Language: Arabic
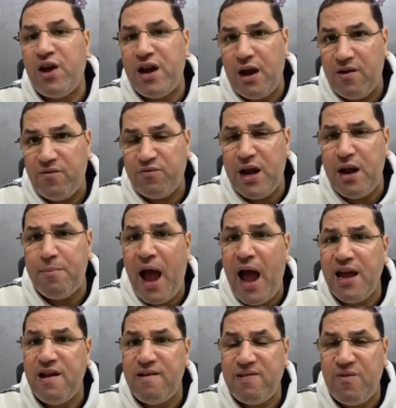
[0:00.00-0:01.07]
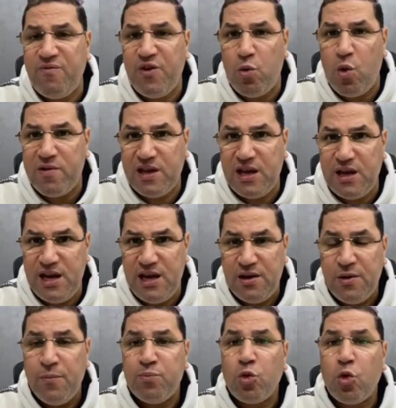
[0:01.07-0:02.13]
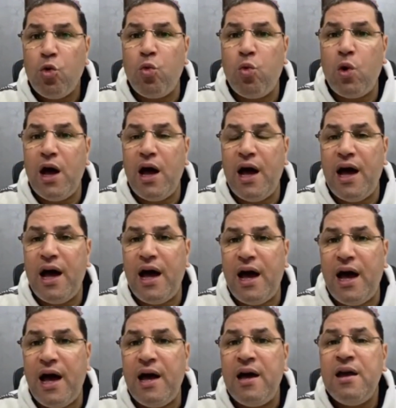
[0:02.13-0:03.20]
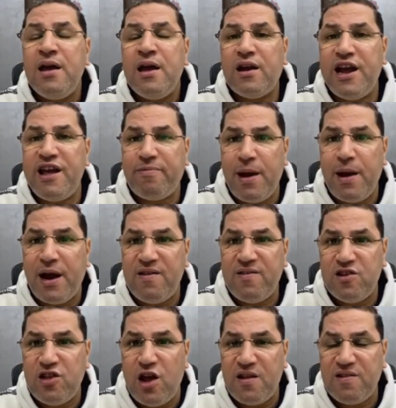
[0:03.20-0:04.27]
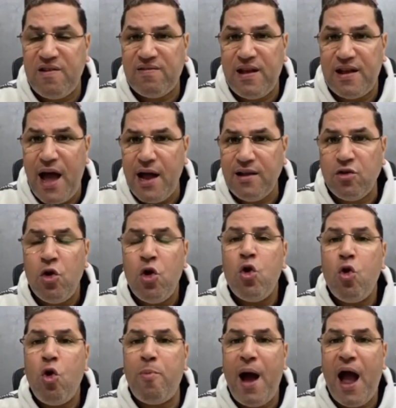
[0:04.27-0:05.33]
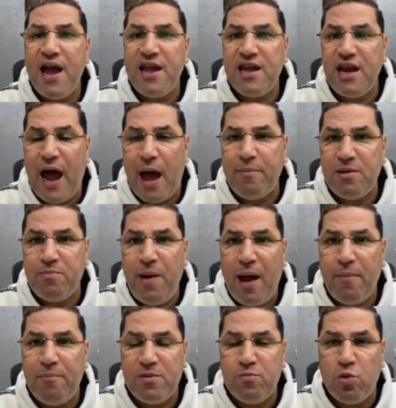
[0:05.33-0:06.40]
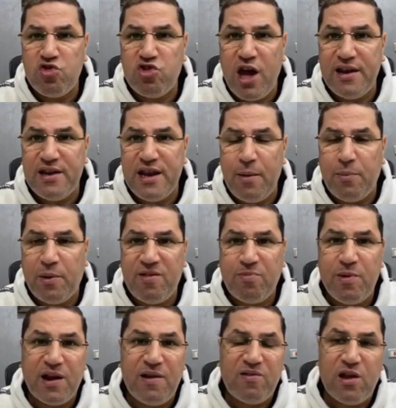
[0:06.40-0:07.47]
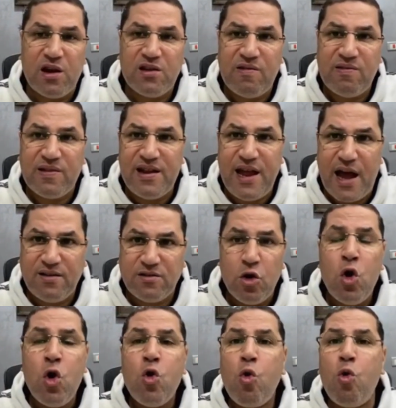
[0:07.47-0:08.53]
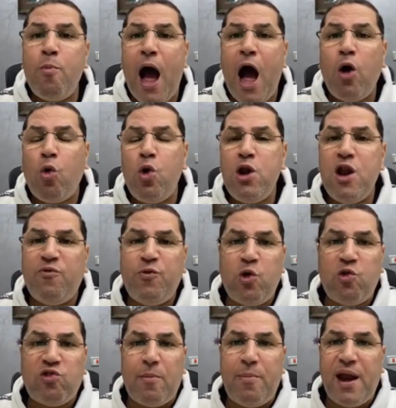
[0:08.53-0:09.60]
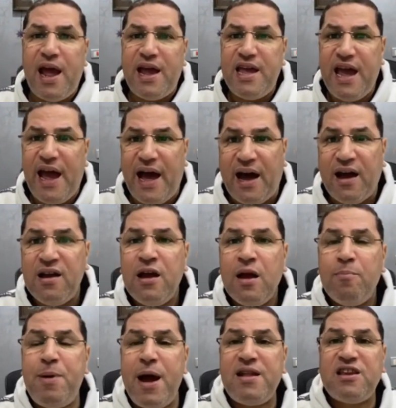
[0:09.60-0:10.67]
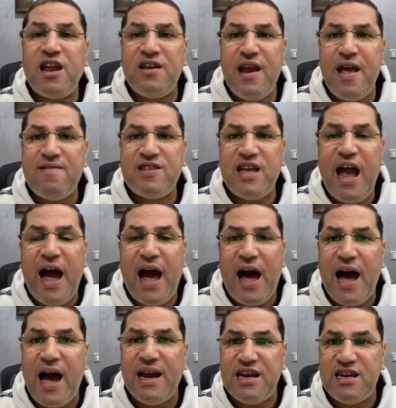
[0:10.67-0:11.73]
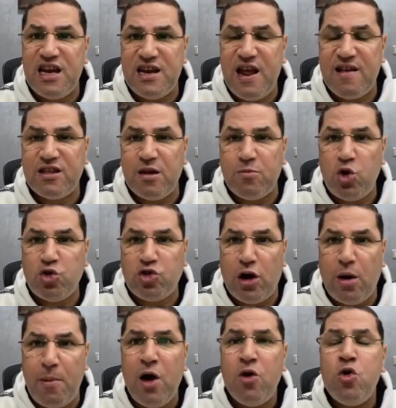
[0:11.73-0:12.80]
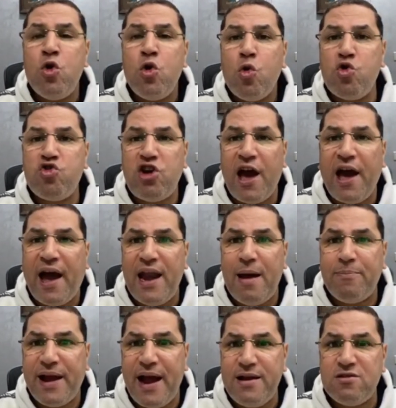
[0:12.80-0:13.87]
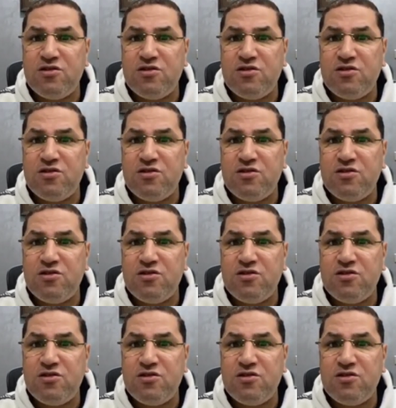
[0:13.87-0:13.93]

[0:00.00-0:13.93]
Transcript: فانا بحيي سيف الوزيري ورئيس مجلس اداره السادات وبحيي العميد محمد مرجان نائب رئيس مجلس اداره السادات ومع كل فرصه بلاقيها بدي الناس دي حقها لان الناس دي محترمه وشغاله بجد